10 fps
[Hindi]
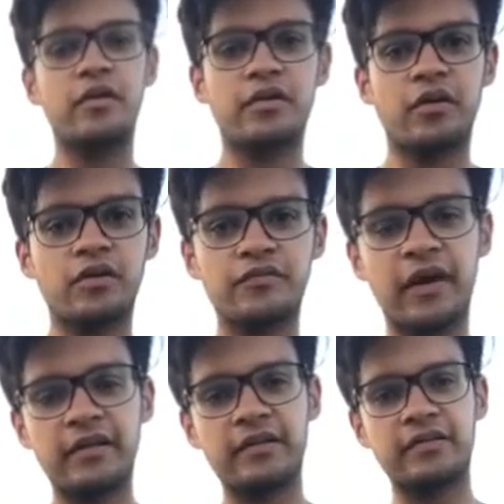कॉज
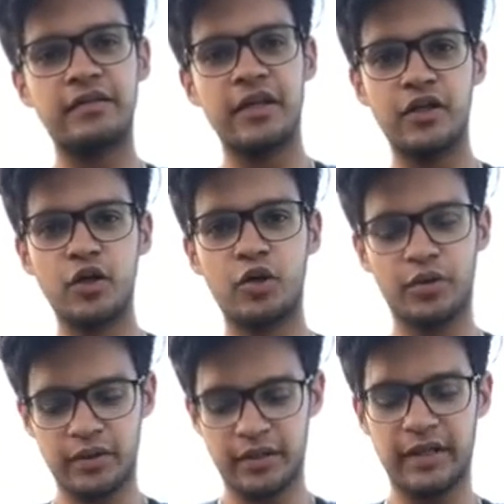वायरस कैन स्टे इन
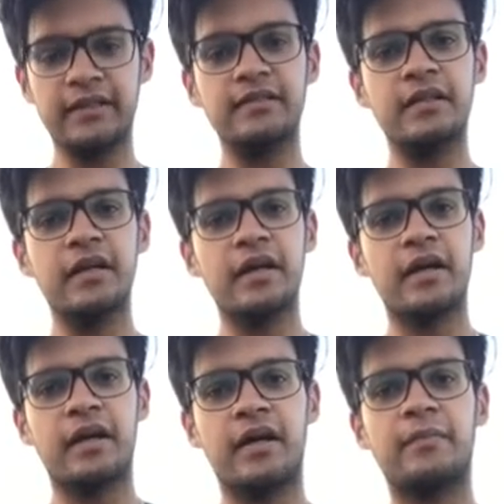योर नेल्स
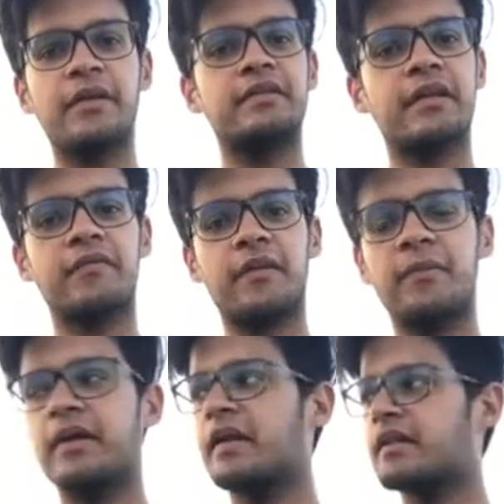एंड बी सेफ एंड
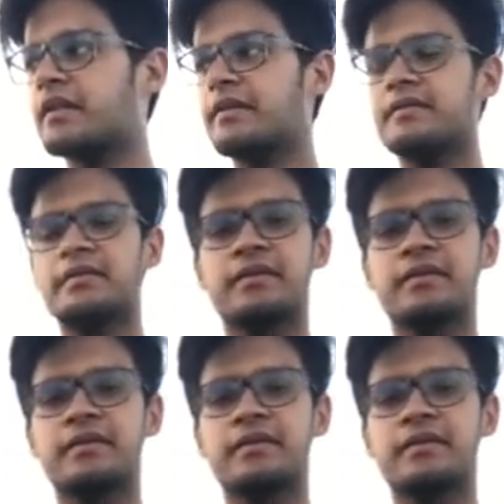बी हेल्दी